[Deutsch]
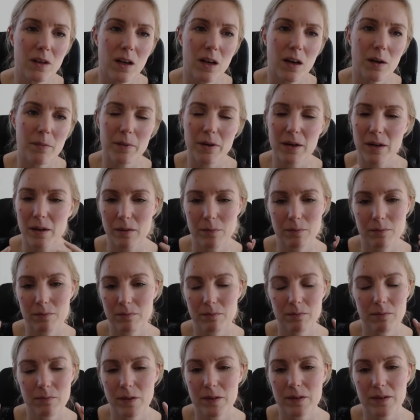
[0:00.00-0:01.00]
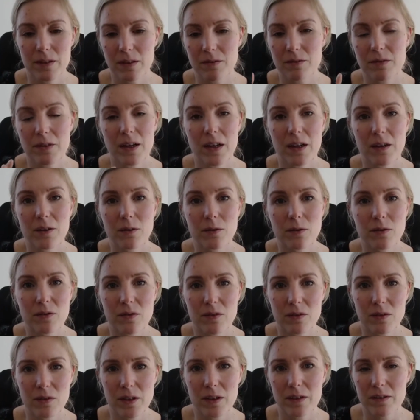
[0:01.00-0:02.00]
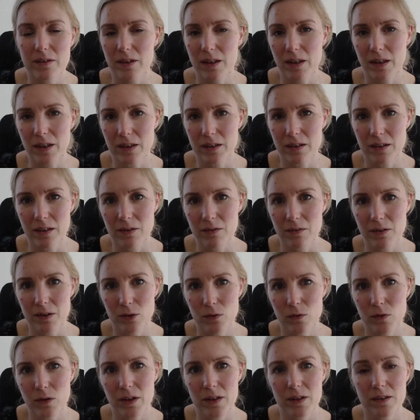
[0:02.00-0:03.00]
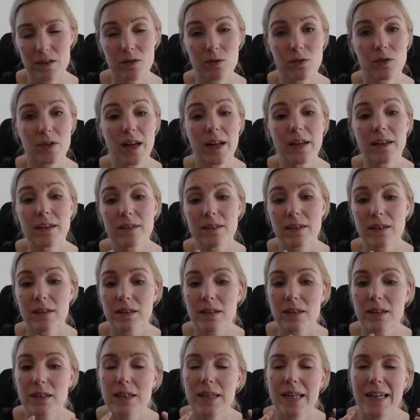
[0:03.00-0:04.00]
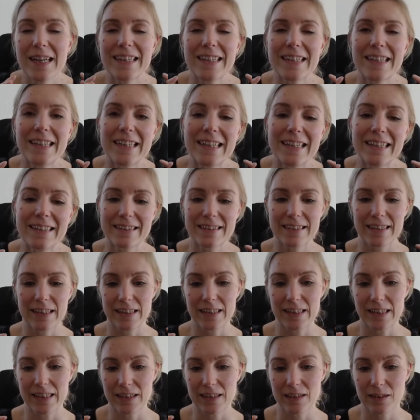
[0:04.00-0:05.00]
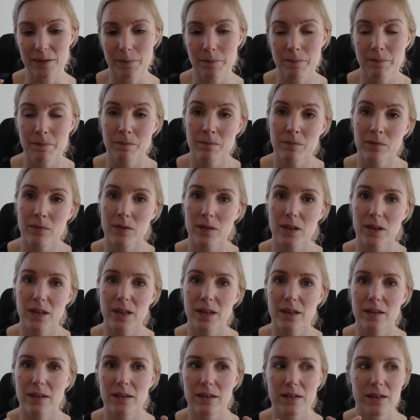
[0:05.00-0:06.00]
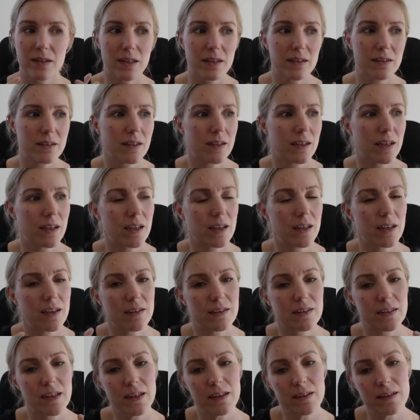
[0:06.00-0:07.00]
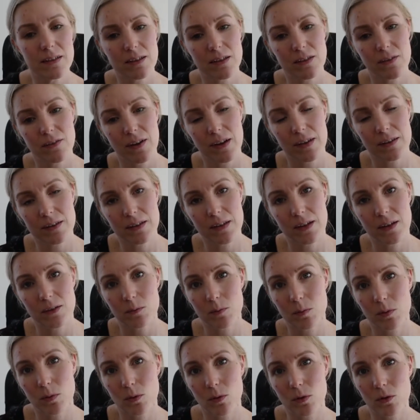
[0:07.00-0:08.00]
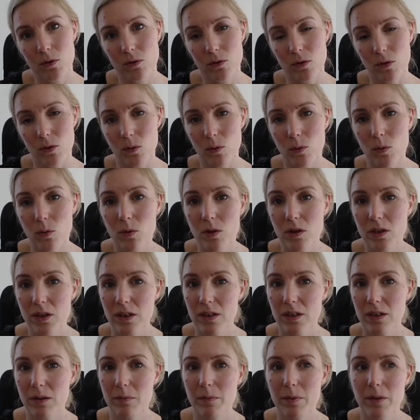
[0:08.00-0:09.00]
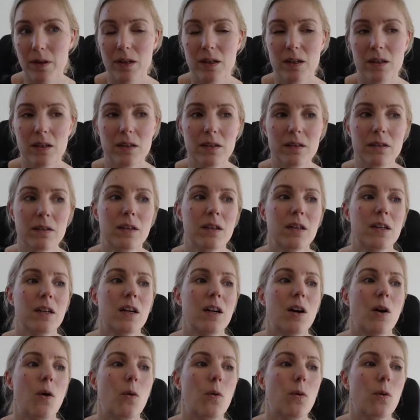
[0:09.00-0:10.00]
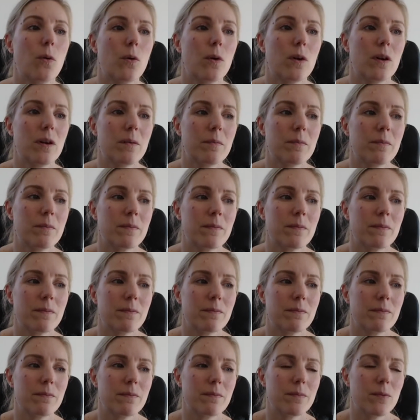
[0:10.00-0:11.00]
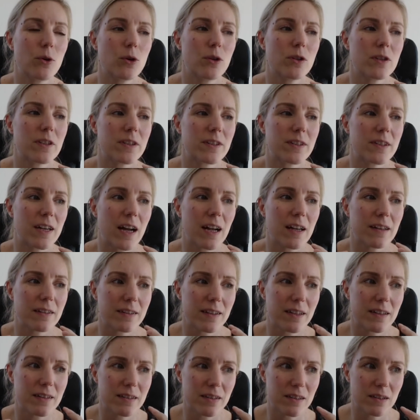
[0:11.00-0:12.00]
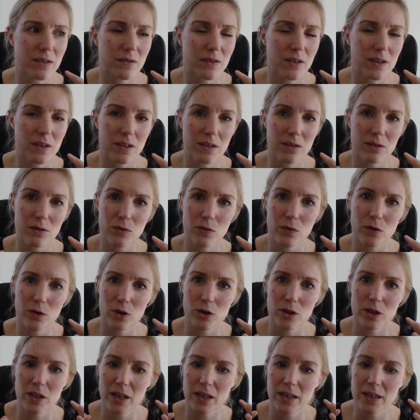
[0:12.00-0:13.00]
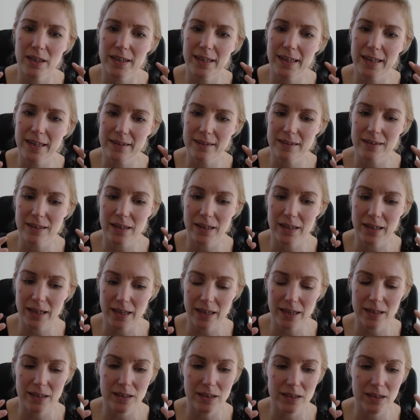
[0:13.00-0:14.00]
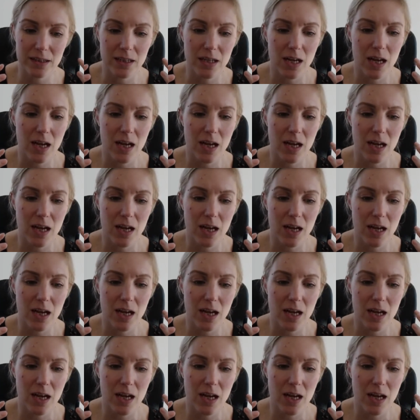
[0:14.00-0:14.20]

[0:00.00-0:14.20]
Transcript: aber da ist dann wieder ein Gestagen drin, was schwierig ist. Und dann ist da drin die Gestagene. Und die, das Gestagen ersetzt quasi das Progesteron in der Pille ähm, und da ist ganz, ganz wichtig zu verstehen, Gestagene